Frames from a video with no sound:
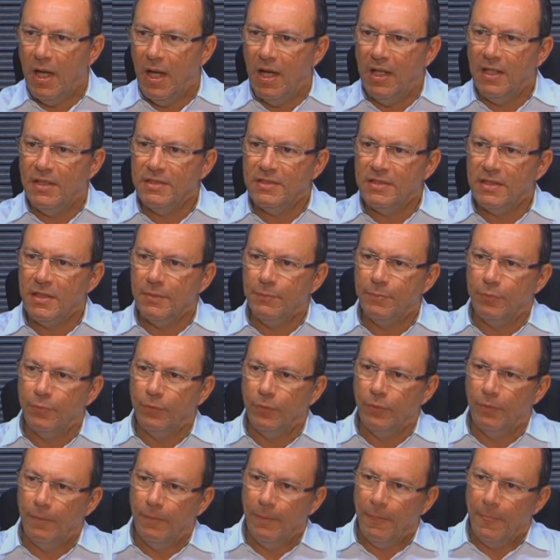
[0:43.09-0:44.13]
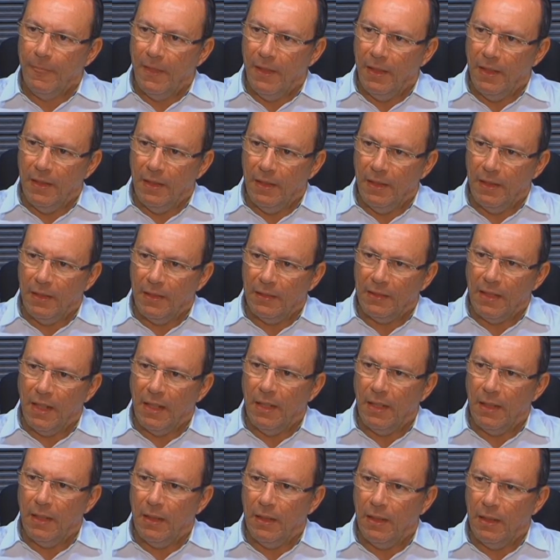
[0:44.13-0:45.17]
a exemplo é,
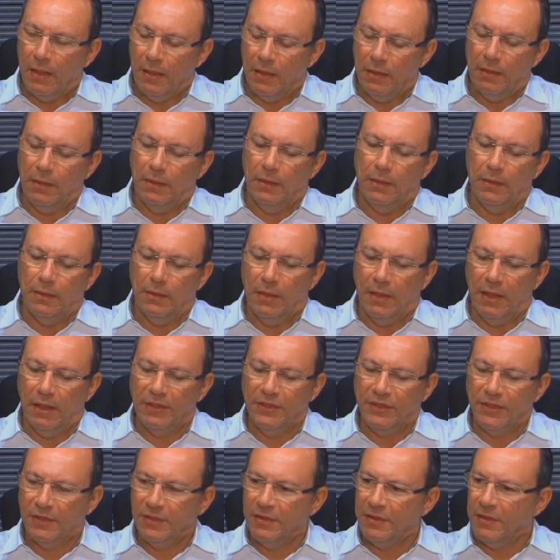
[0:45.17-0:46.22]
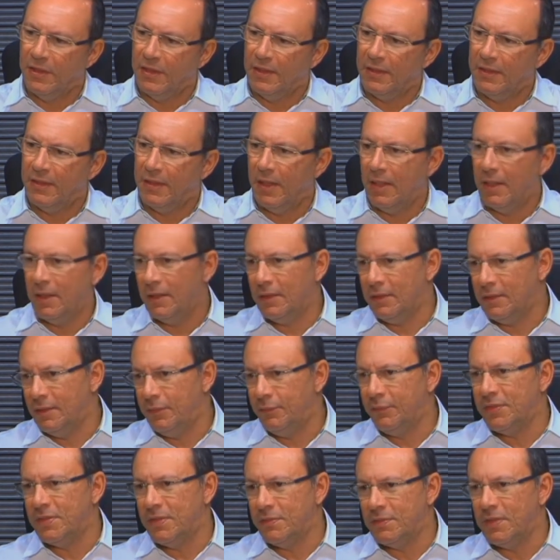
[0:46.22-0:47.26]
da Alexandre de Alencar, que
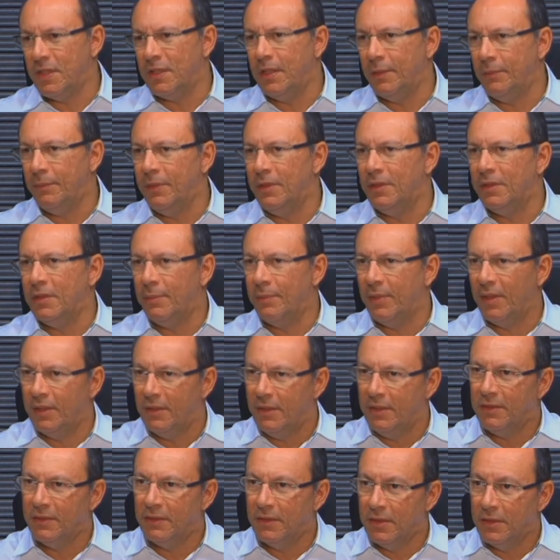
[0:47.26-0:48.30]
fizemos a Alameda, Marilene